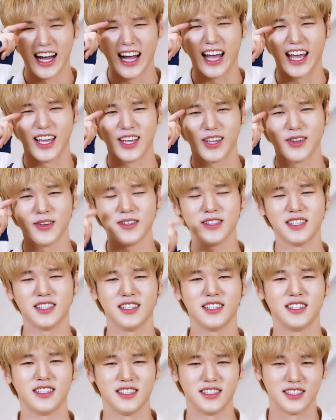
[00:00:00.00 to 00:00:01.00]
아,
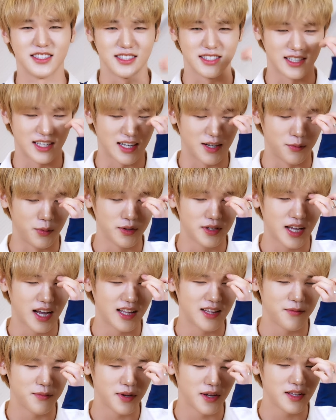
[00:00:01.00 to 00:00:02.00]
애교는 제가
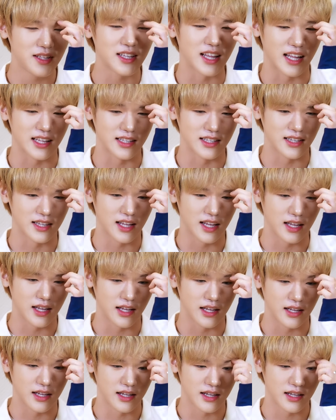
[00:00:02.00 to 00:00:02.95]
못하는 편은 아닌데